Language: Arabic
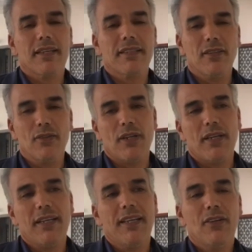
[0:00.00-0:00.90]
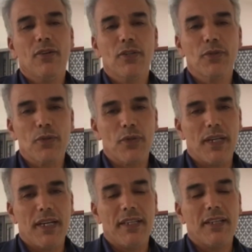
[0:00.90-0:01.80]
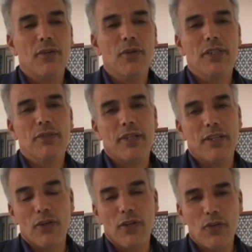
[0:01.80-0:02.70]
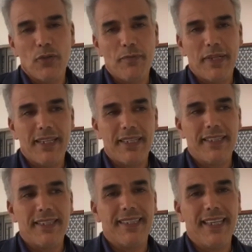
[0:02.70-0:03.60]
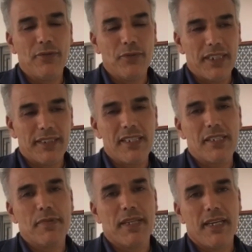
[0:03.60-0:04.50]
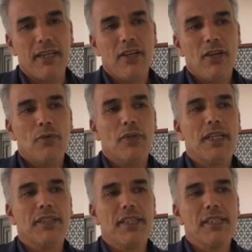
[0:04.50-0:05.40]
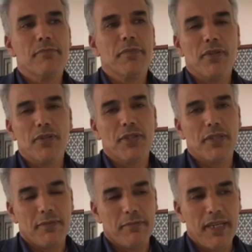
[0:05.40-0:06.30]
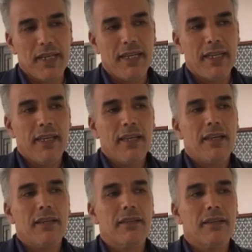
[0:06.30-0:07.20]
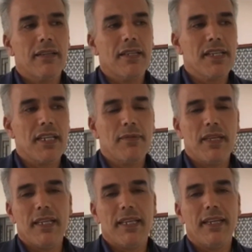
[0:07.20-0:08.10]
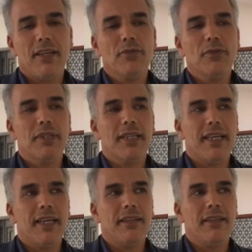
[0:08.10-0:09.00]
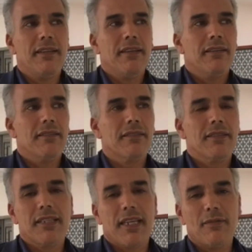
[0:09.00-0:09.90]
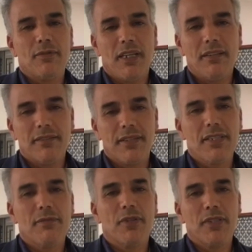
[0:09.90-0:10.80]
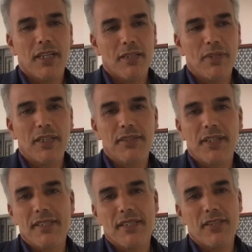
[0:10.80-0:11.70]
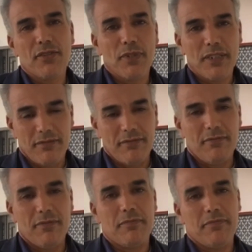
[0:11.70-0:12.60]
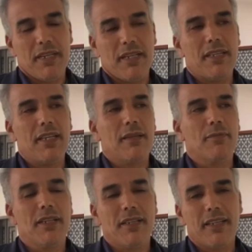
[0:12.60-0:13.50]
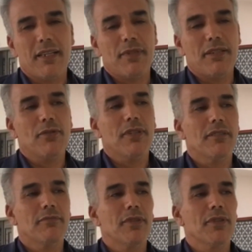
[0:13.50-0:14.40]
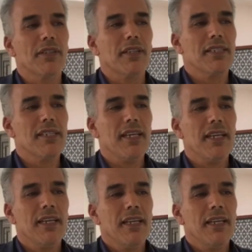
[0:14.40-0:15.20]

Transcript: هذه لغة لغة القرآن لغة اللغة الأم التي نحن نعتز بها ونعتز بالنطق بها آه، إلى جانب ذلك نحن الآن آه، يتكلمون عن الترجمة ويتكلمون عن الترانسليشن وما إلى ذلك من الكلام اللي هو باللغة الإنجليزية